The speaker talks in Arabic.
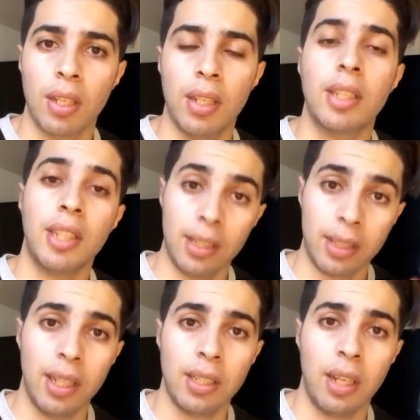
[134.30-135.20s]
اللي كنت
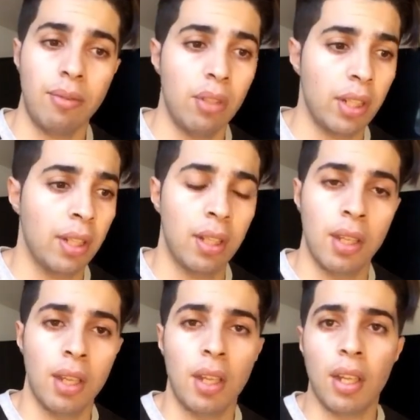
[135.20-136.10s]
حطيت عفوا
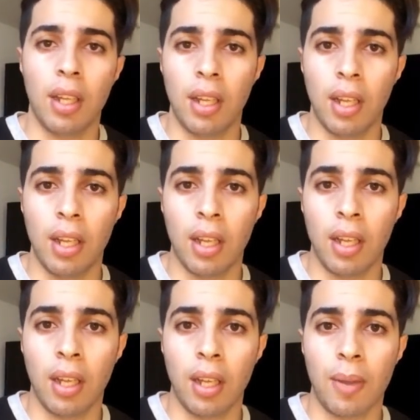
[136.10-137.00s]

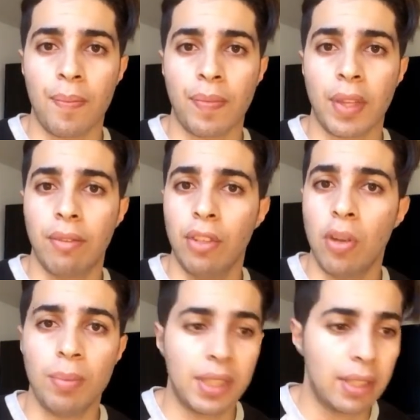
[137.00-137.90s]
آه
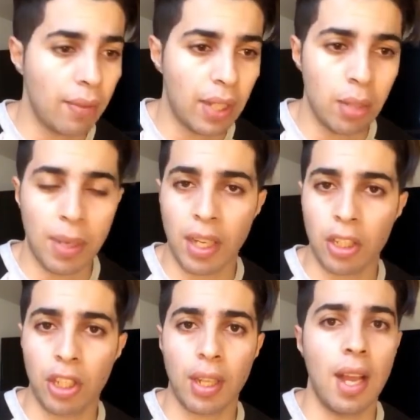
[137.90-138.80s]
فيهم بزاف ديال لي
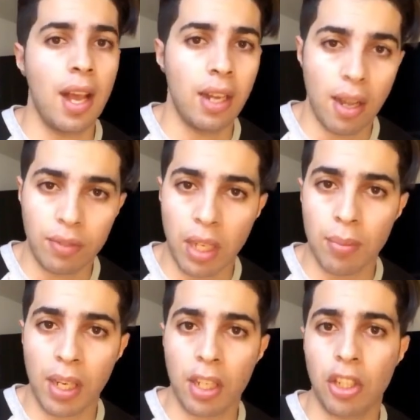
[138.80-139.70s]
ماناجر الاف ديال
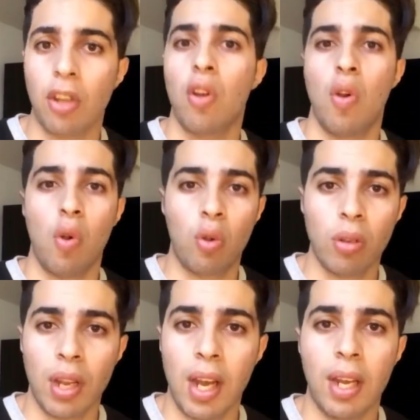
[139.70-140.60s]
لي ماناجر
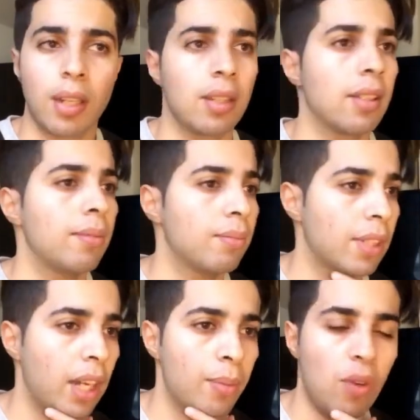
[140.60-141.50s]
وكل نهار
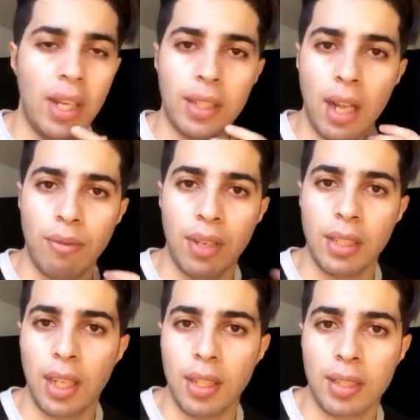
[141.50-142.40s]
تقريبا واحد 2000
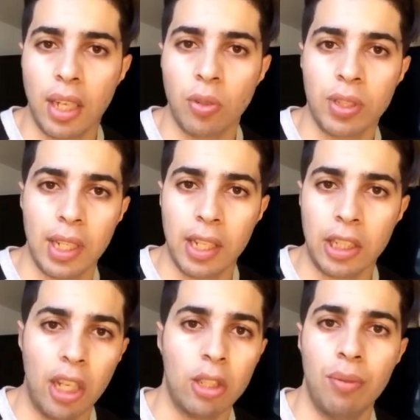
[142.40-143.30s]
ديال لي زانونس اللي
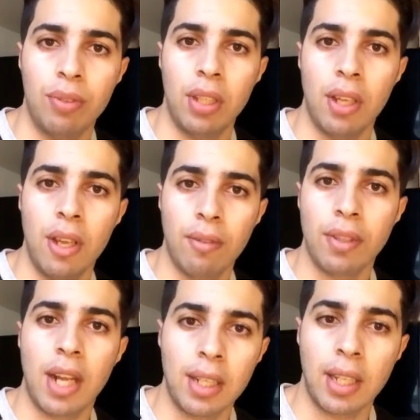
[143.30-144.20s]
كتحطو في في
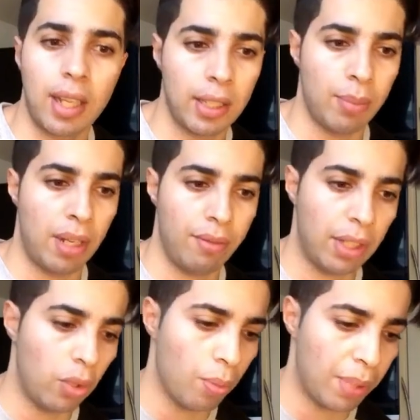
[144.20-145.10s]
النهار ديال الخدمه في
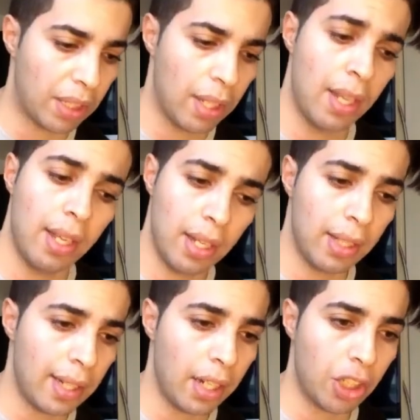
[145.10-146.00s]
هاد الجروبات
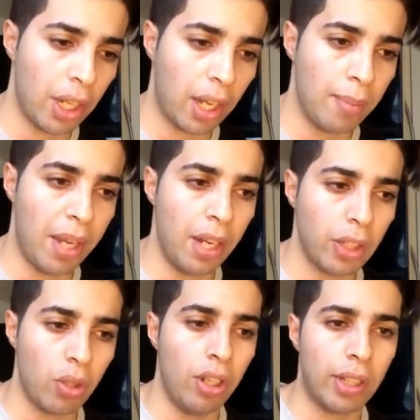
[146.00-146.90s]
قلت ارا نشاركها مع
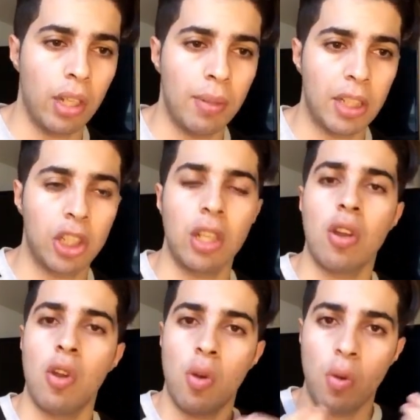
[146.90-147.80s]
الناس ونحط لهم هذا الشيء
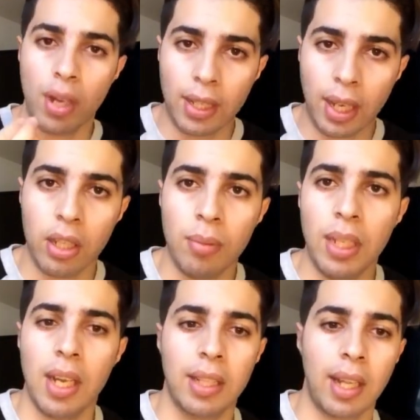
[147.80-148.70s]
ونهضر لهم
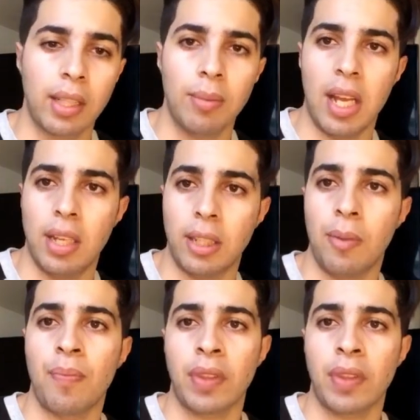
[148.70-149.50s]
على هذه الخدمه هذه